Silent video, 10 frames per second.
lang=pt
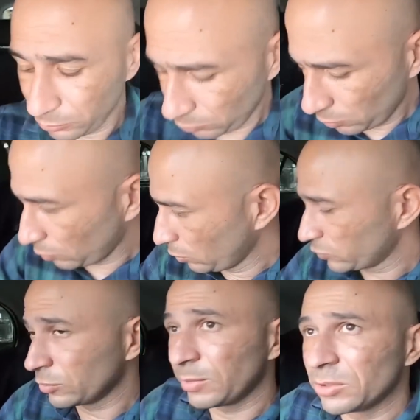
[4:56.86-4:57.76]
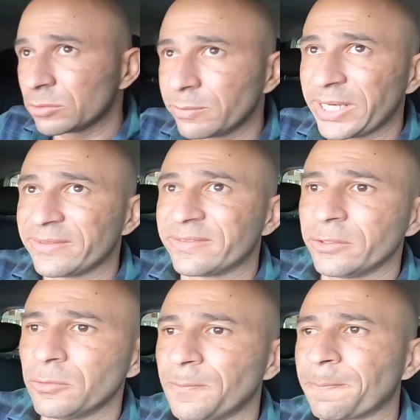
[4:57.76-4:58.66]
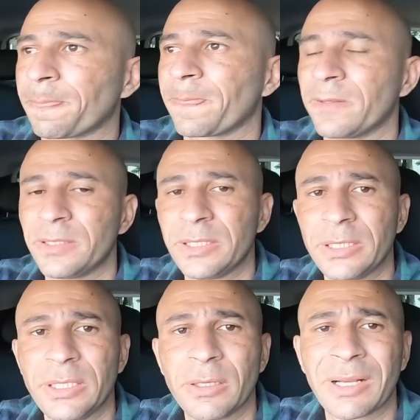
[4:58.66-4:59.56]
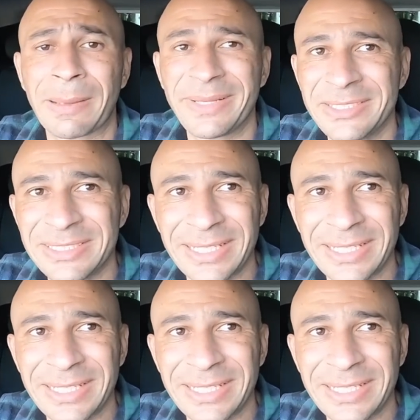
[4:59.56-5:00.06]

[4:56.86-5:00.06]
tendo um concurso do Banco do Brasil e eu acabei de